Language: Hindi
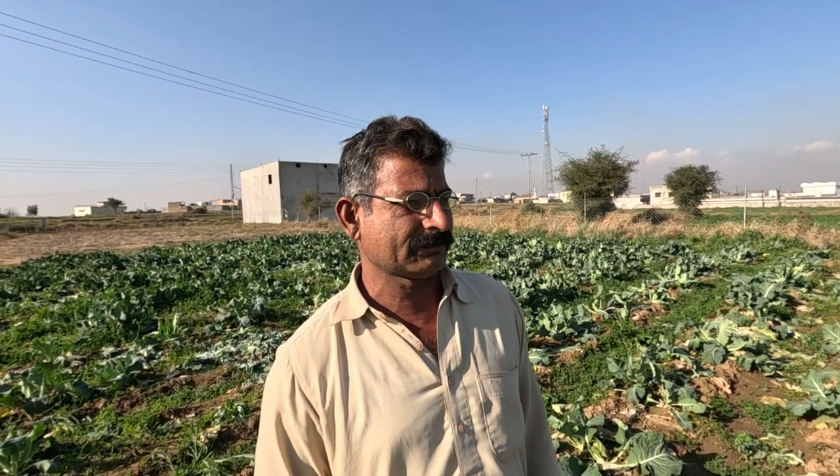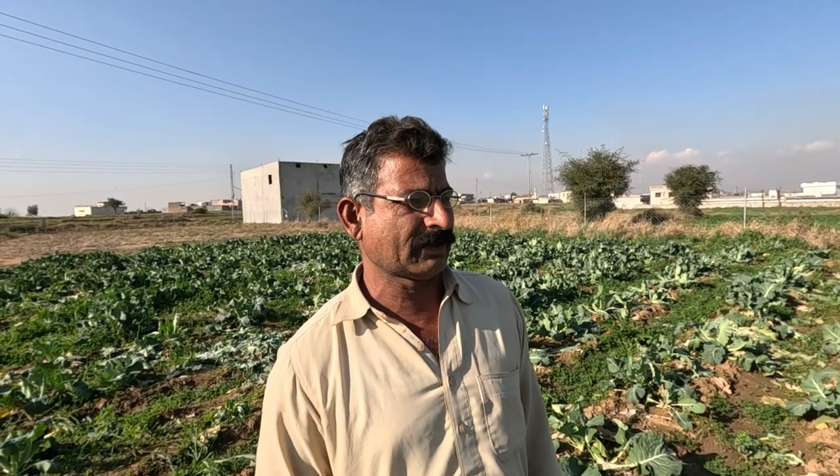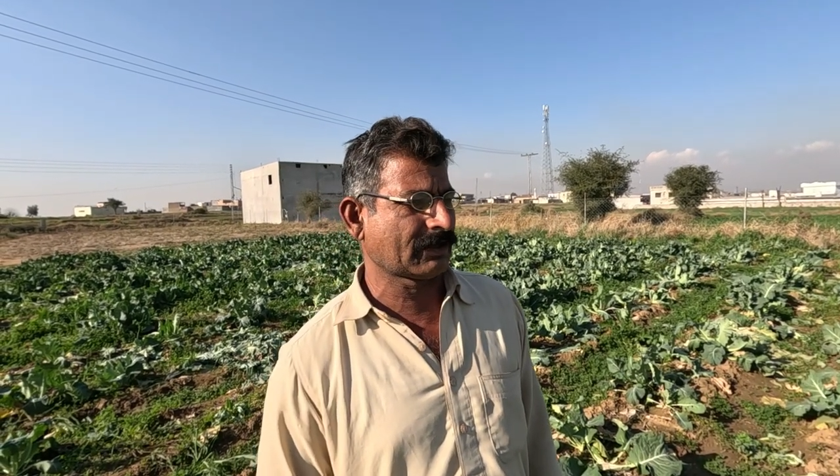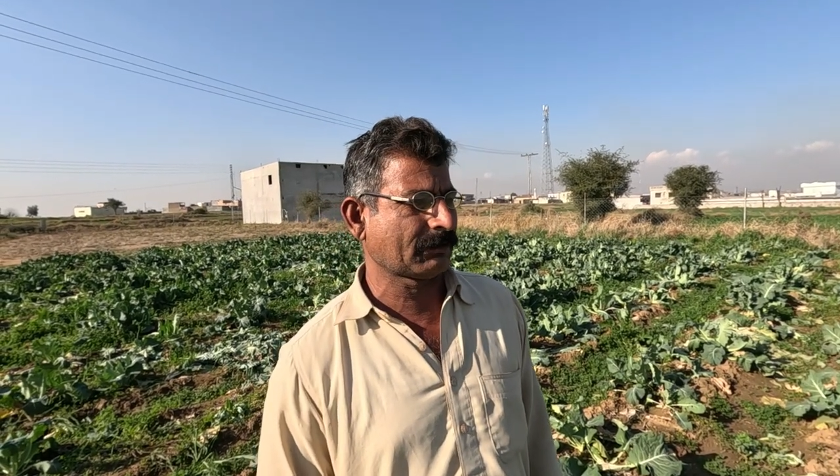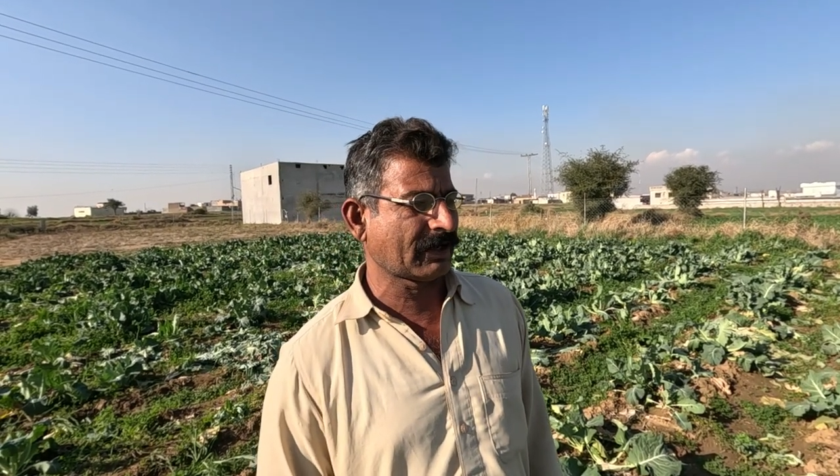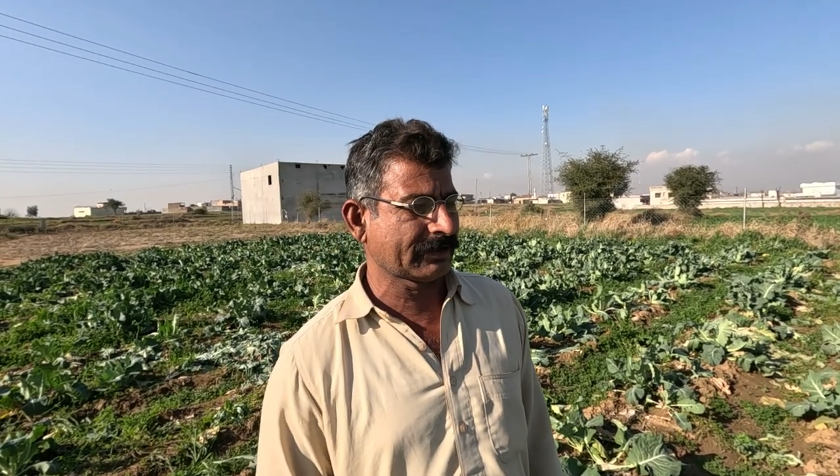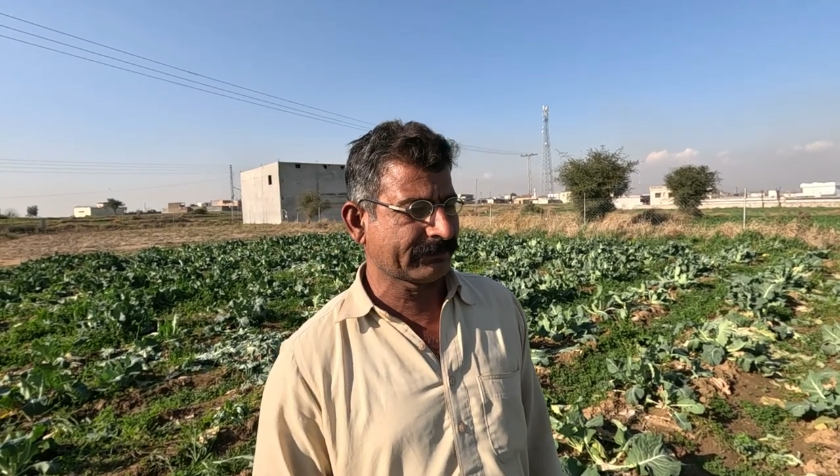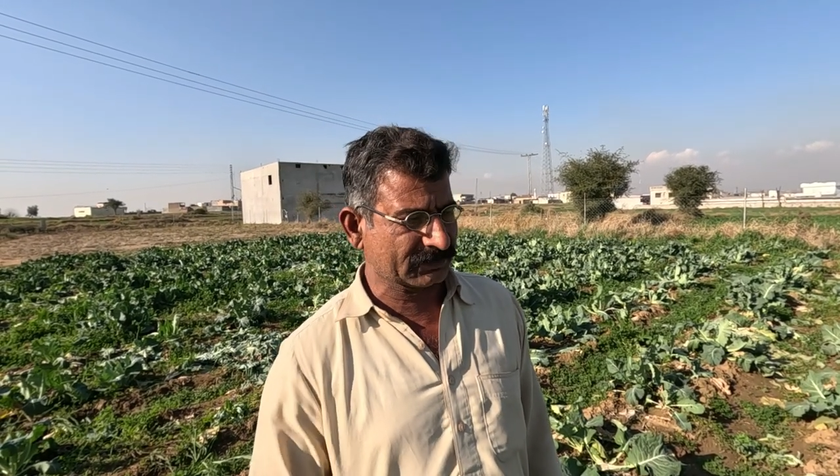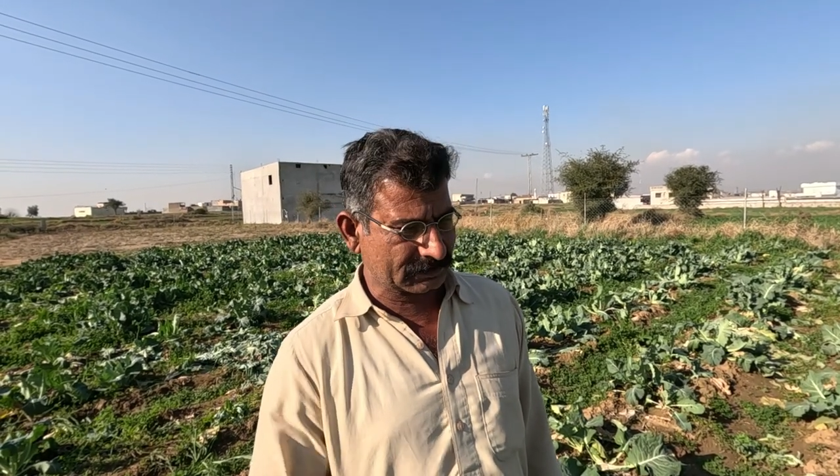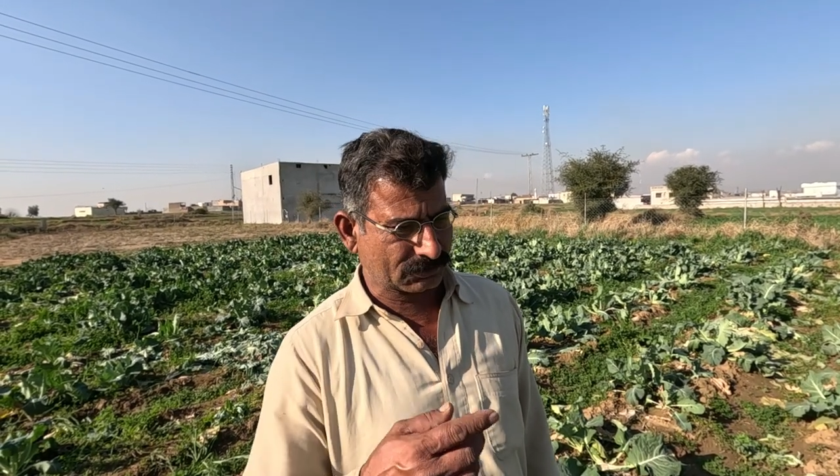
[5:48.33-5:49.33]
बार हमारी
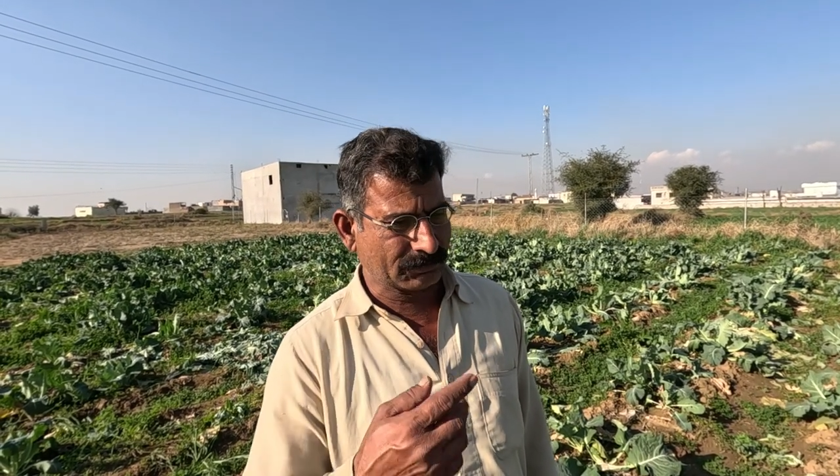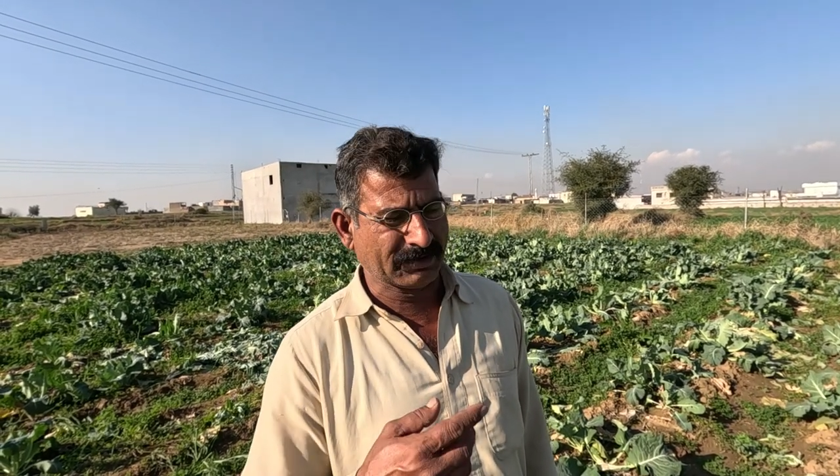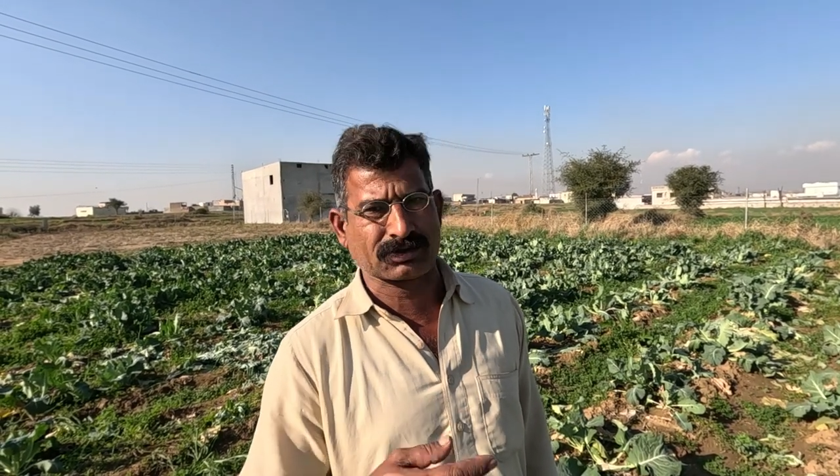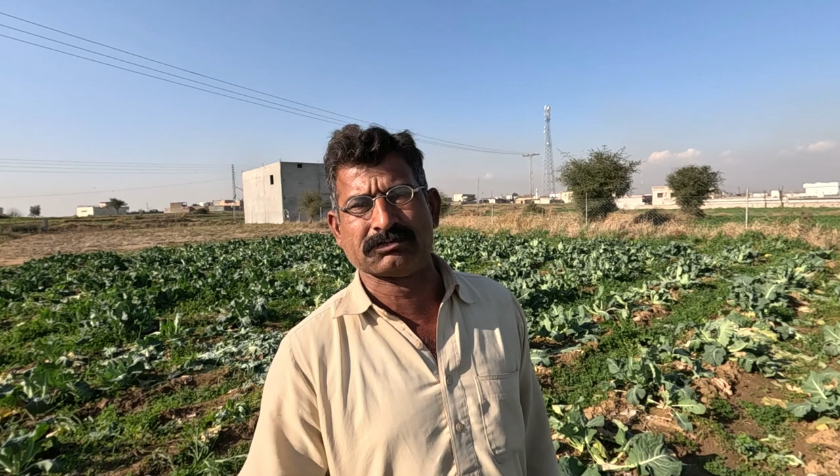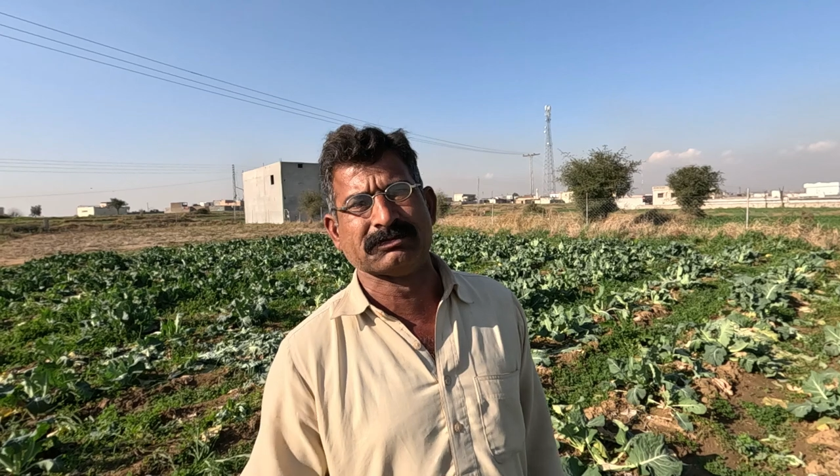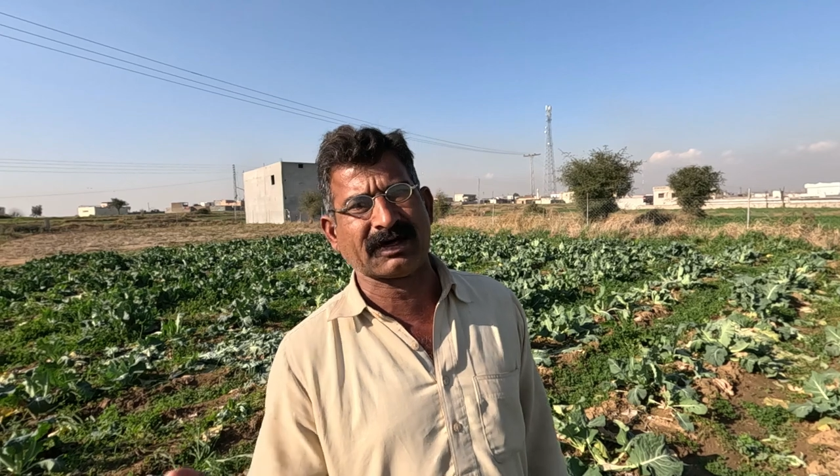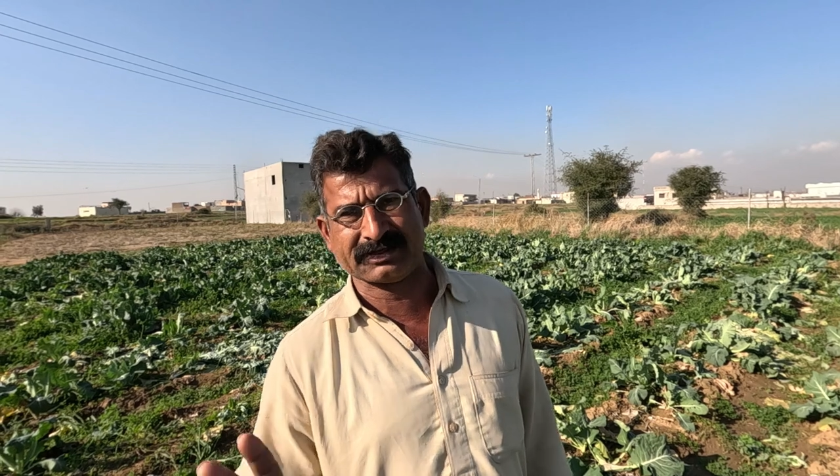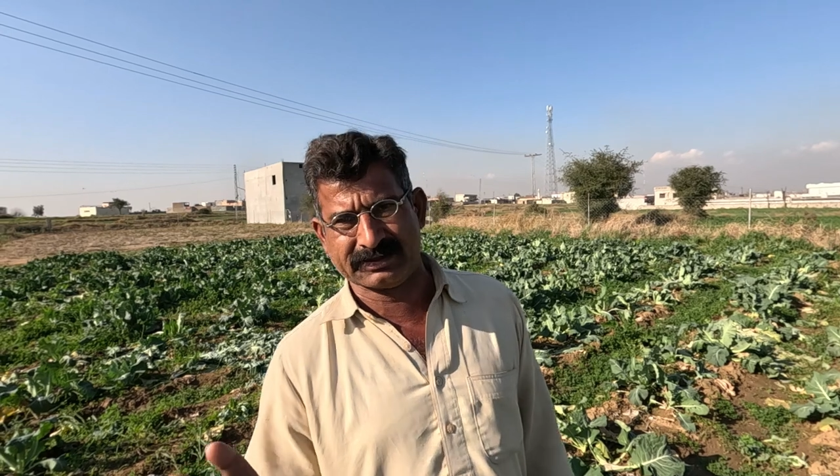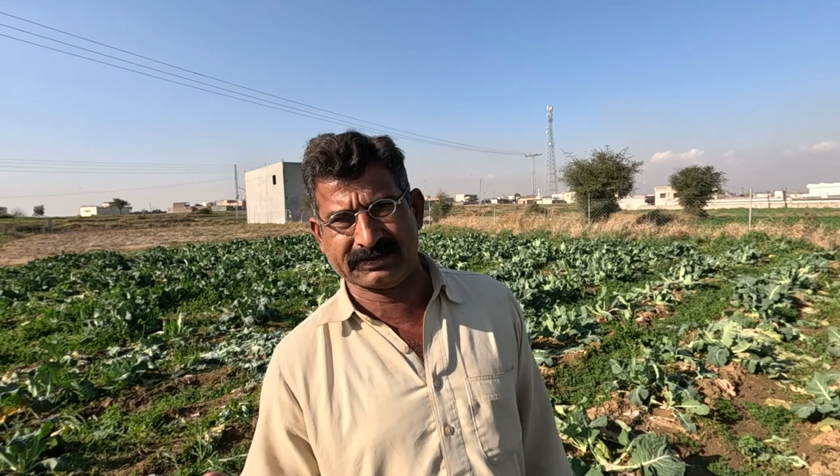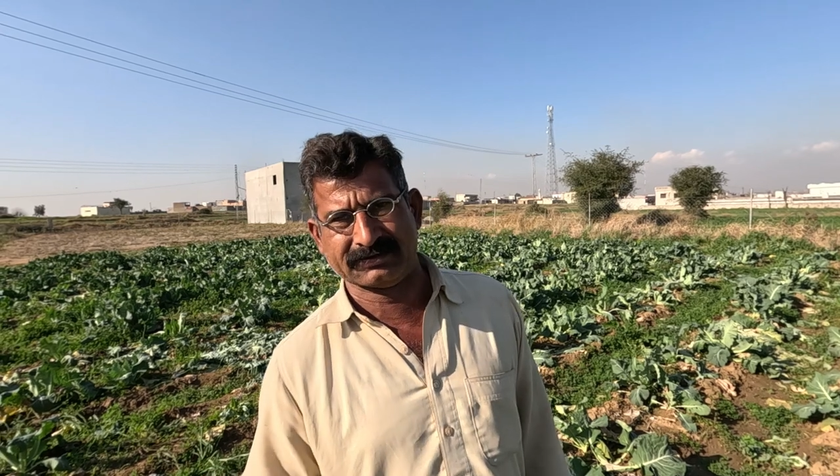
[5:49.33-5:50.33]
फसल को बिल्कुल
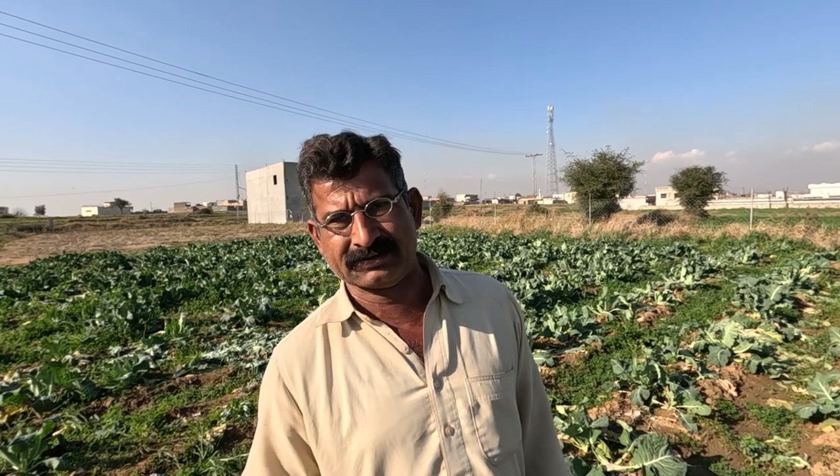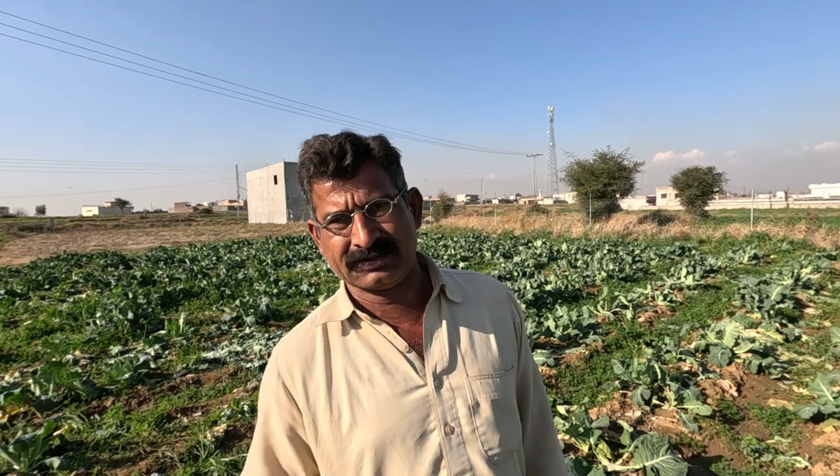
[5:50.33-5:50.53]
बीमारी नहीं